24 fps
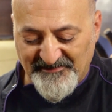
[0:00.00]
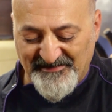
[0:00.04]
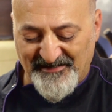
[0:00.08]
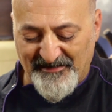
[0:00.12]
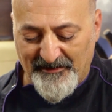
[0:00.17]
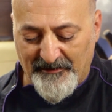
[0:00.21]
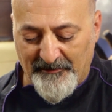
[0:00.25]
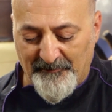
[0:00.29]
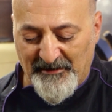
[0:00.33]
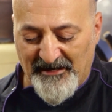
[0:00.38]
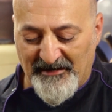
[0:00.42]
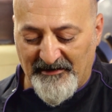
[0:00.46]

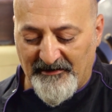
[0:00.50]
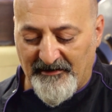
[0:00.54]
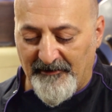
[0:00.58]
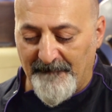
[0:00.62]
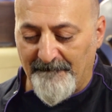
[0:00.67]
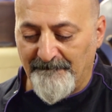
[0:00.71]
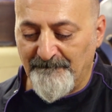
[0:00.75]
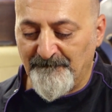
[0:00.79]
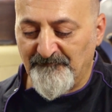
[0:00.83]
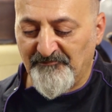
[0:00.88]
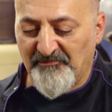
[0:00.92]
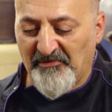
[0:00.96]
sale ne manca
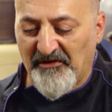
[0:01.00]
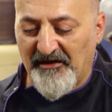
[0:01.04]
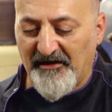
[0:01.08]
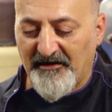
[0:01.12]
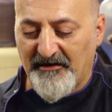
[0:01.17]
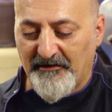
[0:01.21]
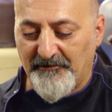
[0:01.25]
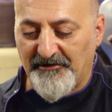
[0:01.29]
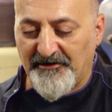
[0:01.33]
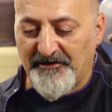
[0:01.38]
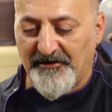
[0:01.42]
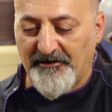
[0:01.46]

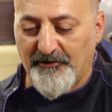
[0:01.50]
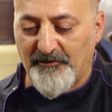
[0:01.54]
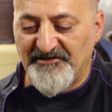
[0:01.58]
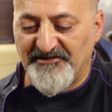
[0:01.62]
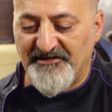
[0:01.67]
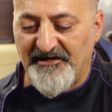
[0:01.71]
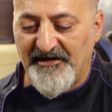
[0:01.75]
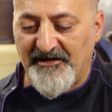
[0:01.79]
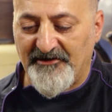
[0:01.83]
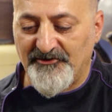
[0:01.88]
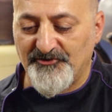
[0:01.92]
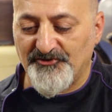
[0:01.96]
anche perché
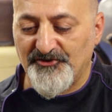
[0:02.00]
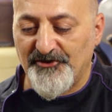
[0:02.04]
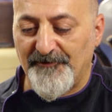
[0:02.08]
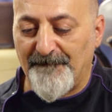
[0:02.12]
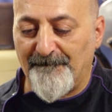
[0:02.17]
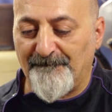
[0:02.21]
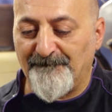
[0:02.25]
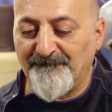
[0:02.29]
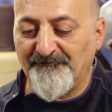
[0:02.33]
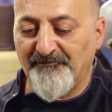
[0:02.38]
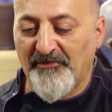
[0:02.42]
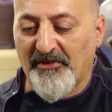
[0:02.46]
questa arancia
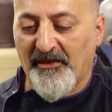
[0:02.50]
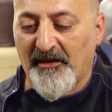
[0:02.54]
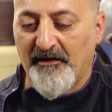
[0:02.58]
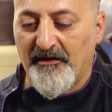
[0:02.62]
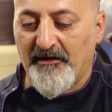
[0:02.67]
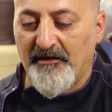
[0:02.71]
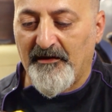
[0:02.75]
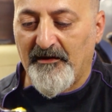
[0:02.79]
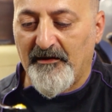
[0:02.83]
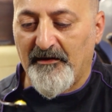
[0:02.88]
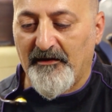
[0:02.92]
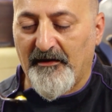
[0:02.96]

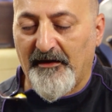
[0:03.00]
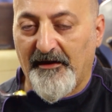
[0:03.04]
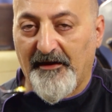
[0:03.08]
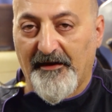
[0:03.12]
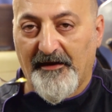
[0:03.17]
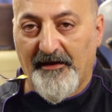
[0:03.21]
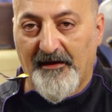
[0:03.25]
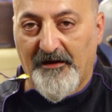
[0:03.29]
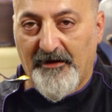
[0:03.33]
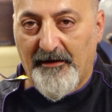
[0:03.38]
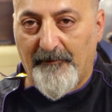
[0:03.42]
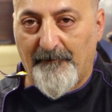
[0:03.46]

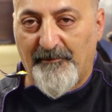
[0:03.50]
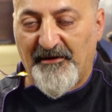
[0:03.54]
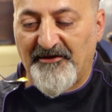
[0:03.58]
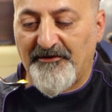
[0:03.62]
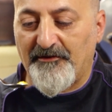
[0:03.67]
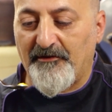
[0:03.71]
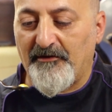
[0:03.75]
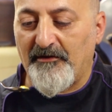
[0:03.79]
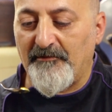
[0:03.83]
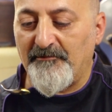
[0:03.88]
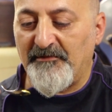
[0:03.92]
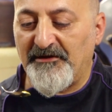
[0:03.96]
era
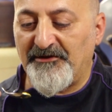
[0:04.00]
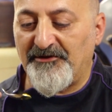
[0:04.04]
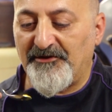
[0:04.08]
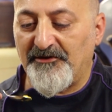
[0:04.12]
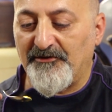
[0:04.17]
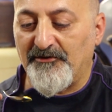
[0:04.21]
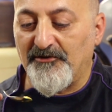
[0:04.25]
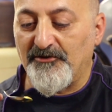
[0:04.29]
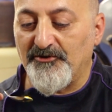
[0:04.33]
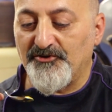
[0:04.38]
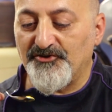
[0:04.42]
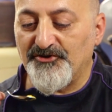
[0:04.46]
particolarmente
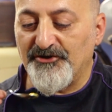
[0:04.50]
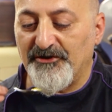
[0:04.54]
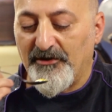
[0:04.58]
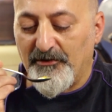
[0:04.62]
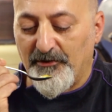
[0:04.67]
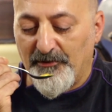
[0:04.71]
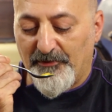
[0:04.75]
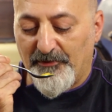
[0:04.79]
dolce.